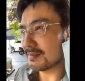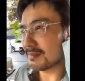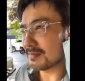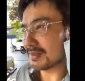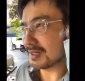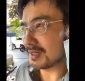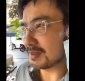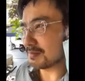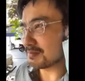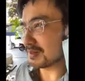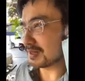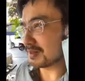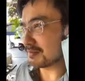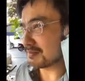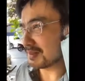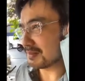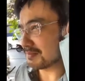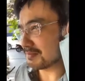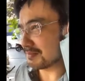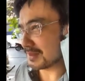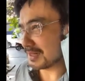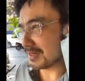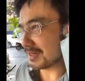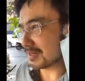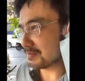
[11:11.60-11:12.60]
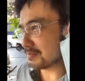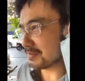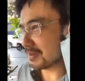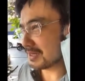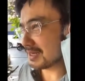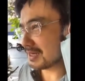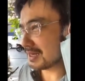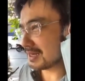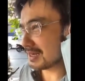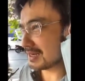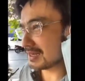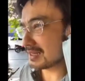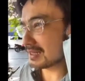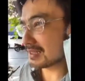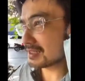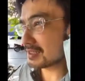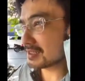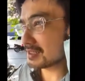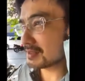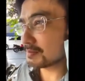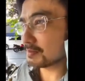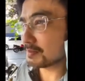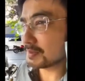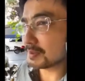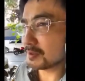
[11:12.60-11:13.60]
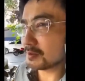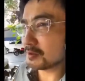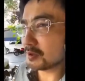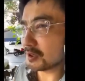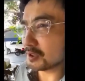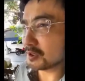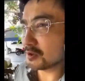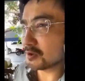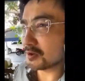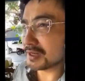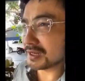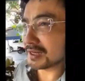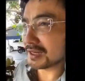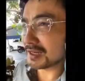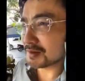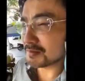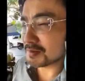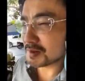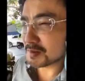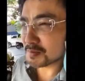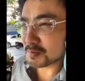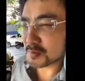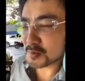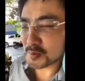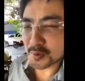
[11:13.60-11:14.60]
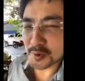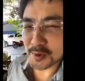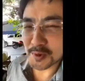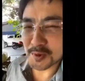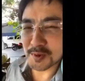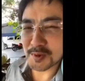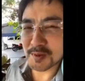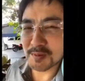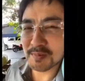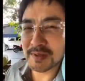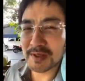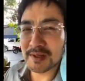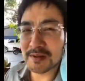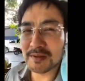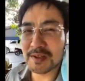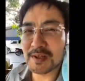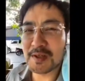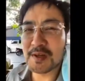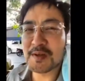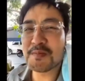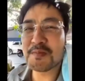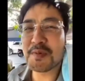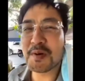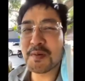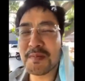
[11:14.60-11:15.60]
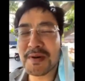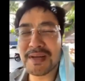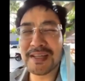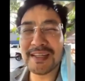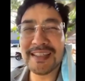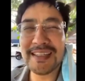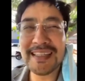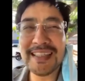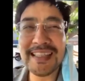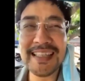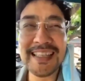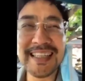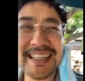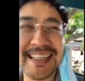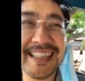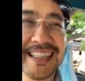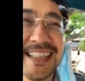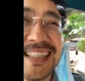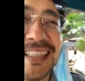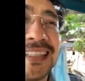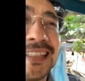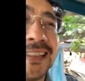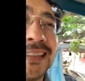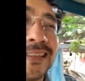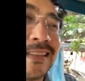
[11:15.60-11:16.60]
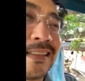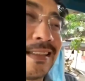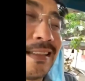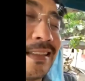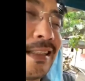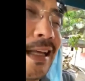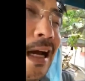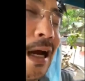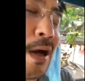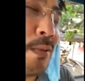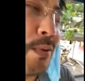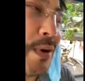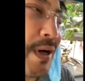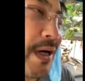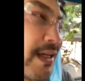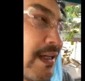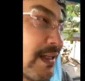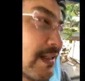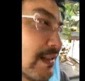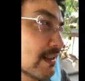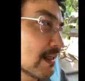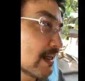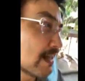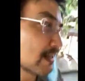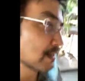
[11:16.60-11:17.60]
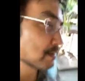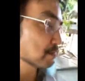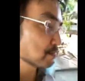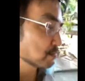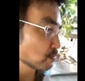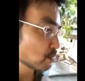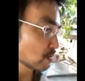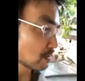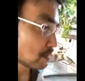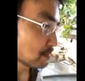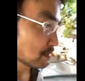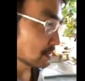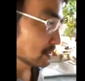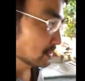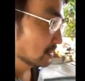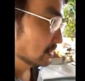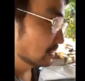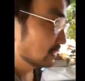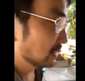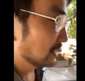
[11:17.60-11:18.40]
maling pag pagkabigkas, pero kinorek naman po yun. Pero ganun pa man, eh, nagtawanan nga rin po kami.